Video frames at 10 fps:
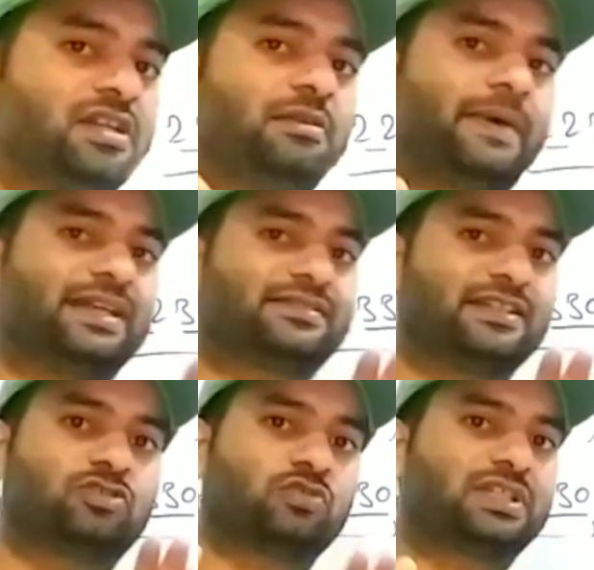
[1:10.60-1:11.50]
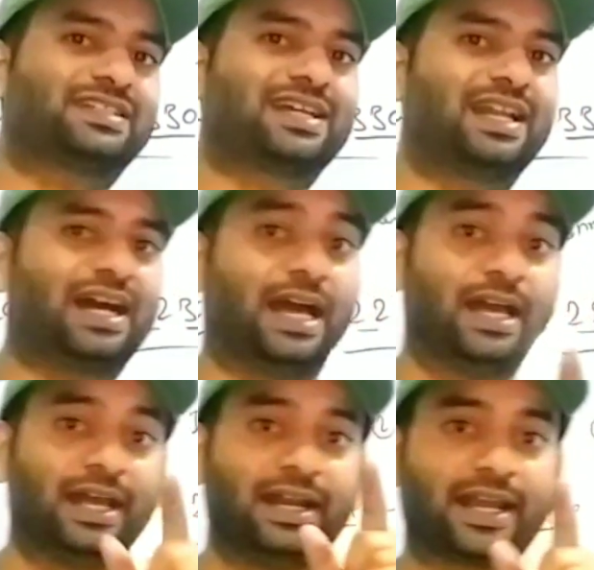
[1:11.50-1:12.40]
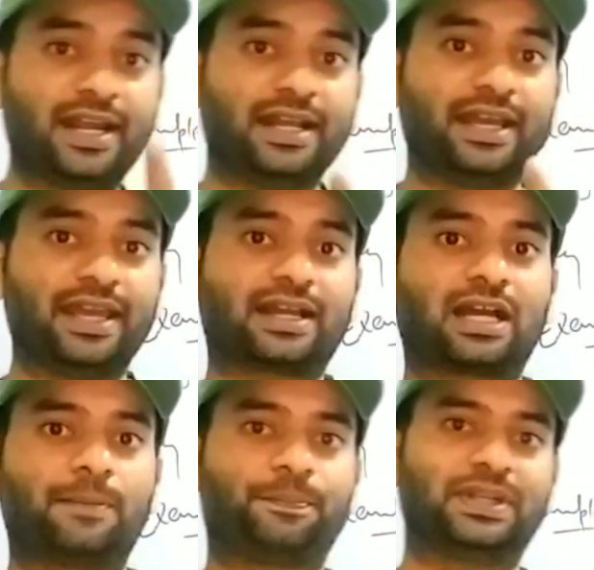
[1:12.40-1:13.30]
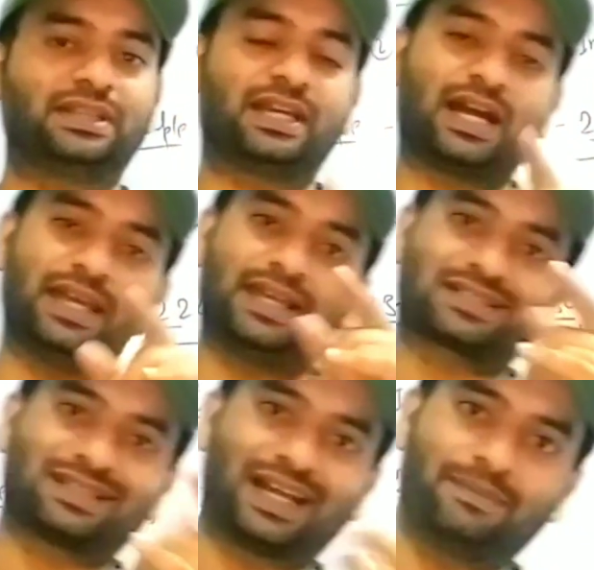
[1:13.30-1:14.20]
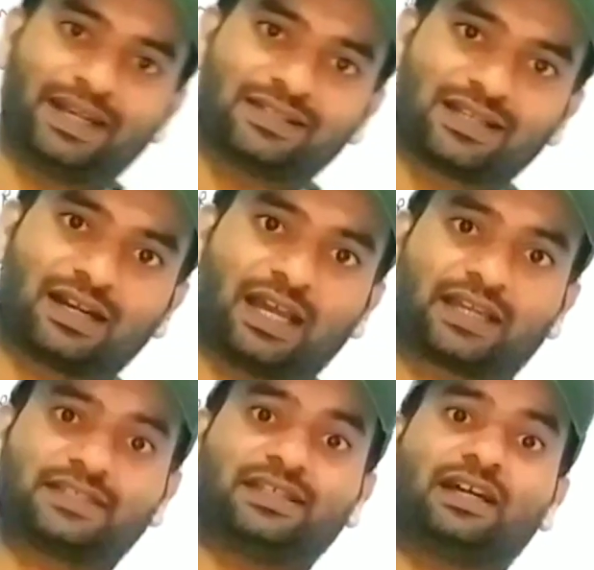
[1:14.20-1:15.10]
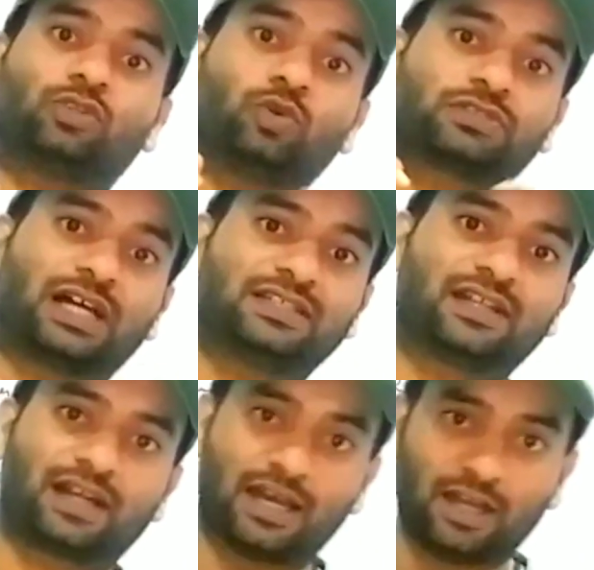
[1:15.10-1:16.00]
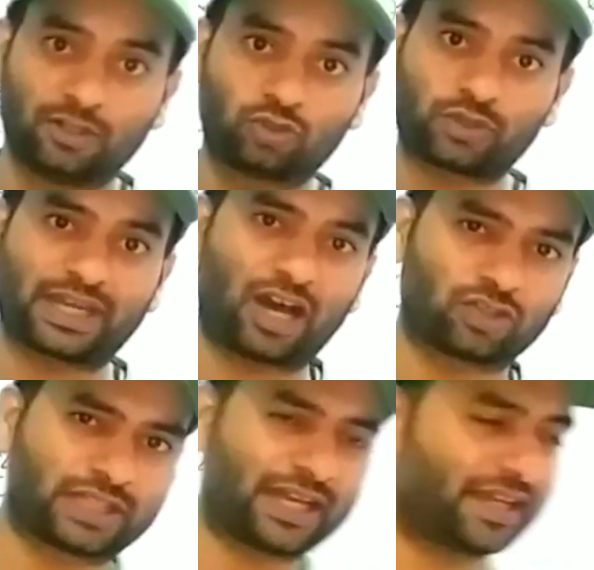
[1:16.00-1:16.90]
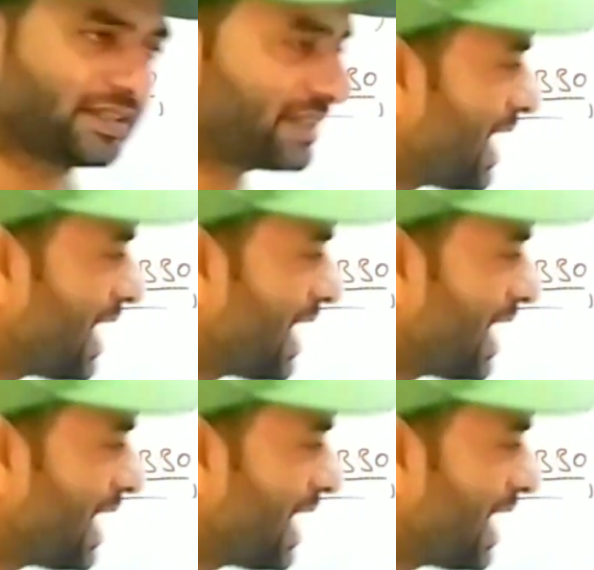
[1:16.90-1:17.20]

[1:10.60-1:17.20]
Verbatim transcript: ने भी बाईस तीन सौ तीस का लगाया लेकिन एक का बंदे का एक साल बैरिंग चल रहा है किसी का दो साल चल रहा है तो क्या होता है कि इसके